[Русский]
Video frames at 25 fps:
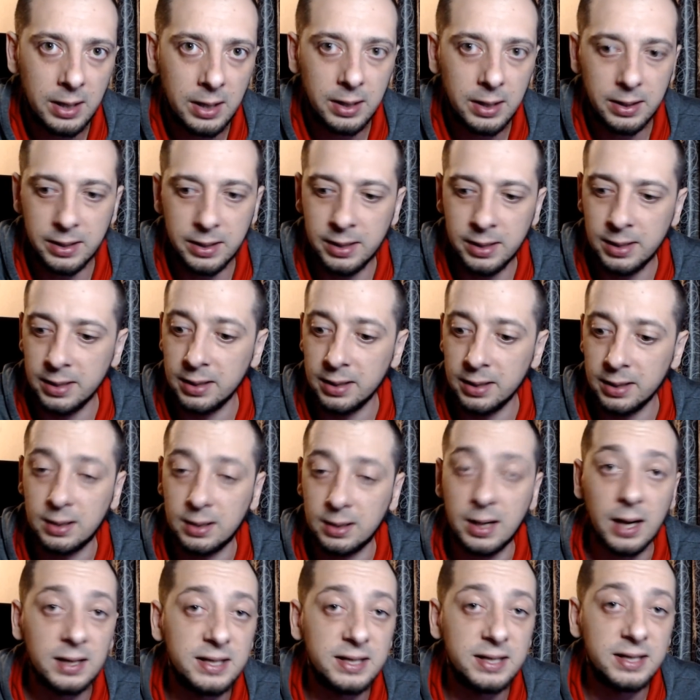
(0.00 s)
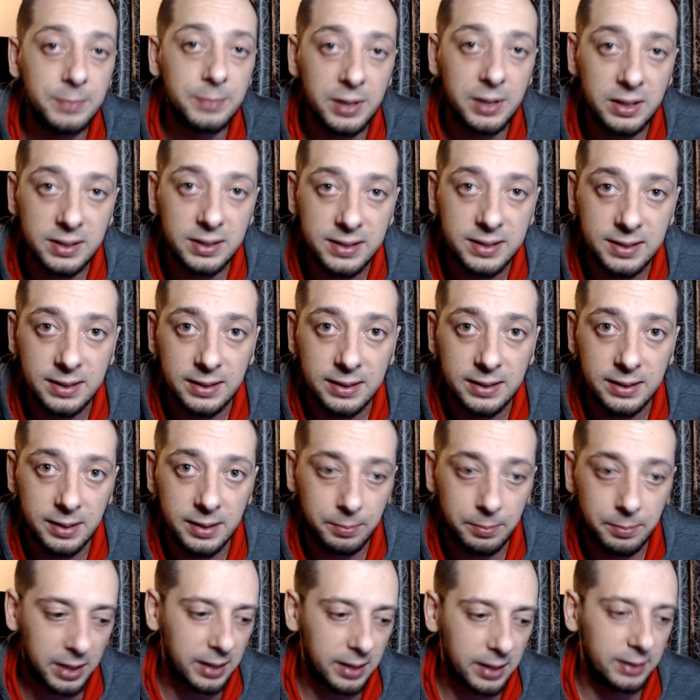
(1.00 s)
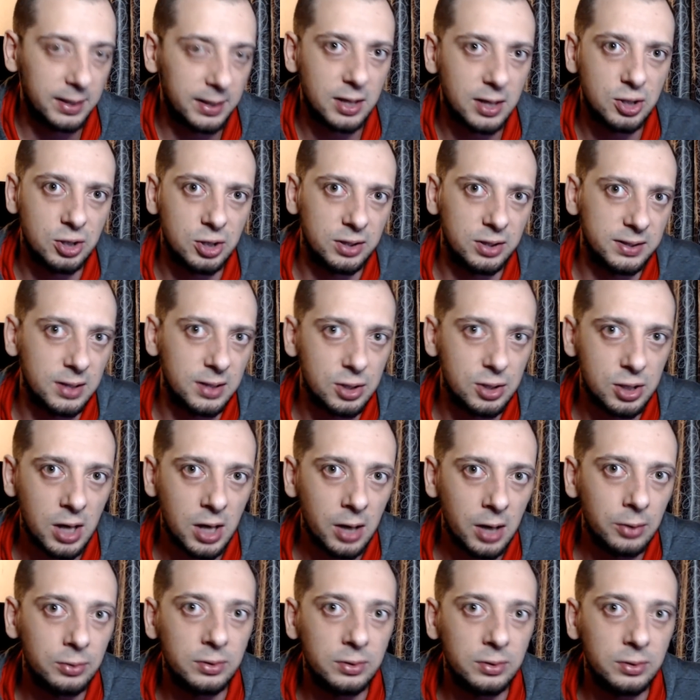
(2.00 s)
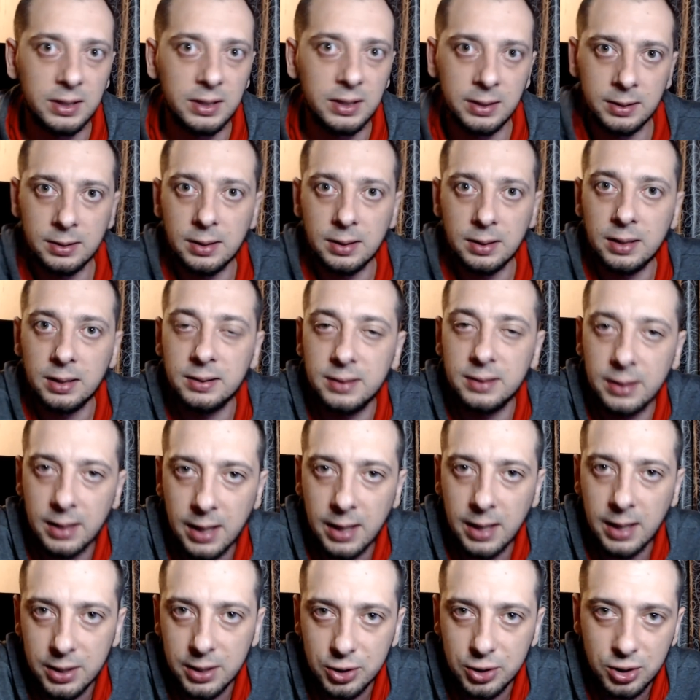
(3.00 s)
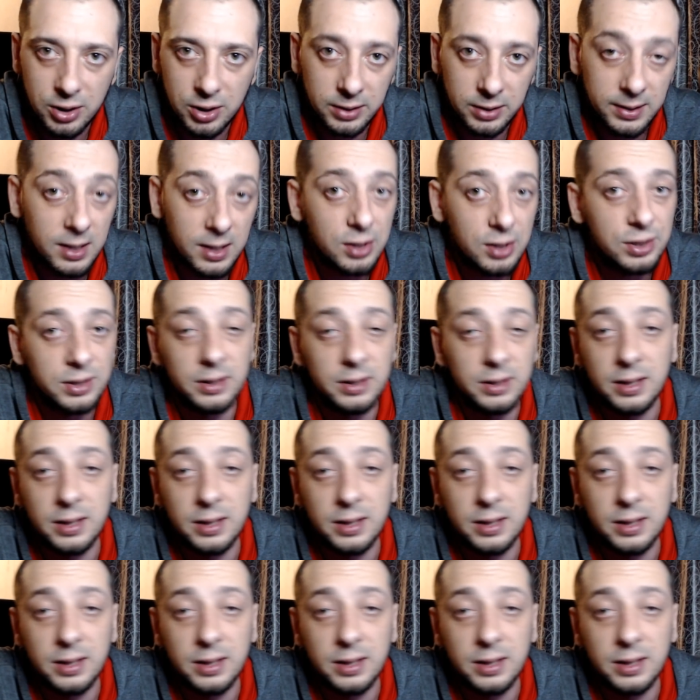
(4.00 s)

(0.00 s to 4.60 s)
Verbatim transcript: или «Как тебе не стыдно? Пока наших сажают, ты отдыхаешь, катаешься на